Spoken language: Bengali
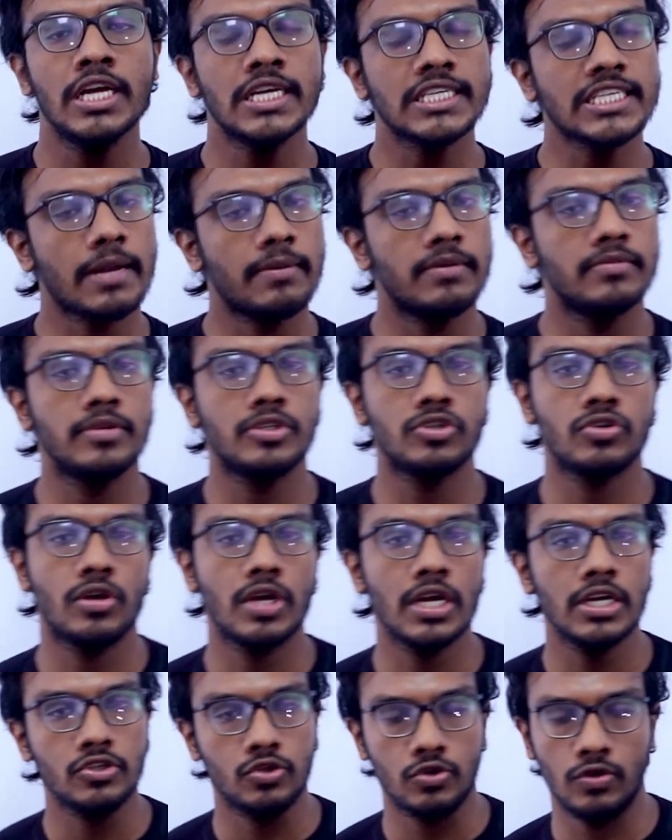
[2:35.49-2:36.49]
স্বাভাবিক
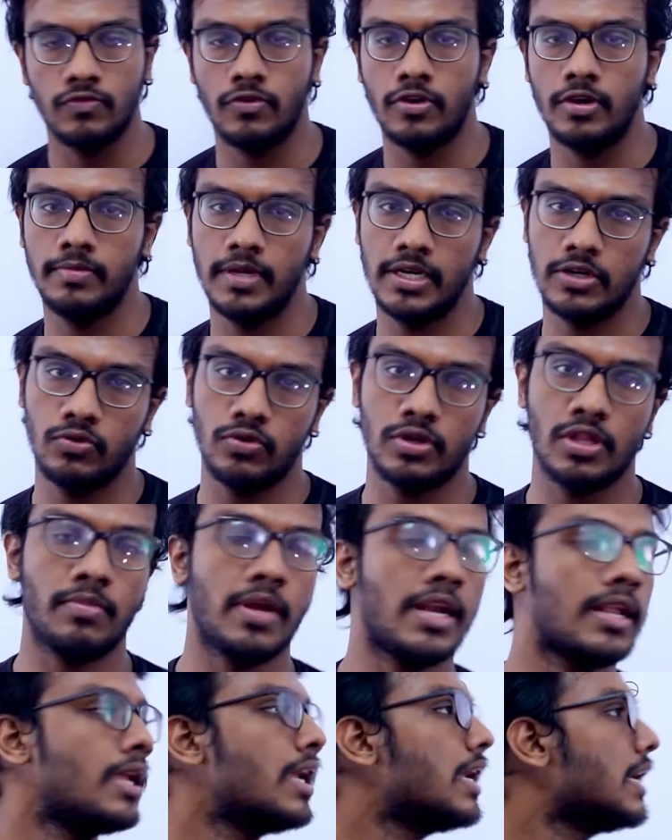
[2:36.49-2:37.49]
সংখ্যার যোগফল বের করতে
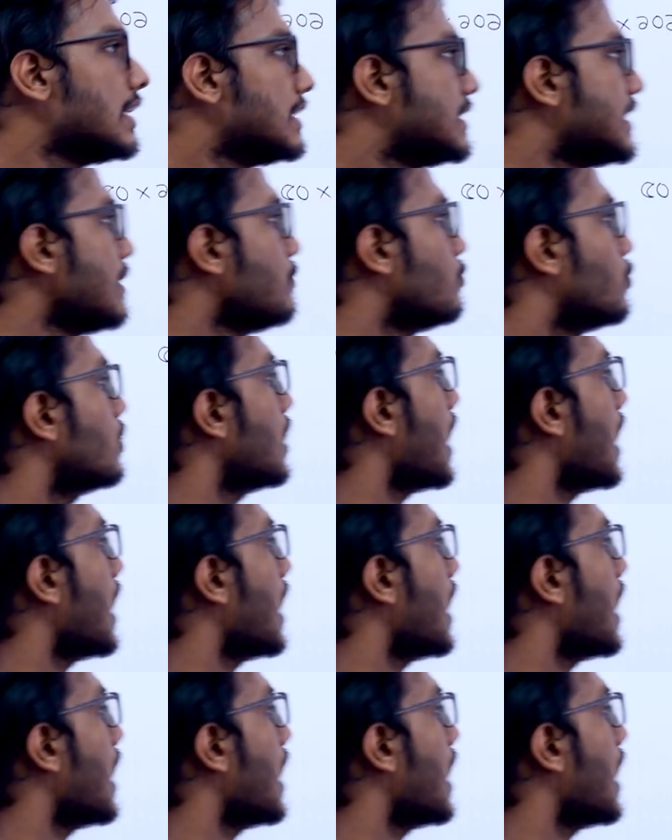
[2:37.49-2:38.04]
পারি যেমন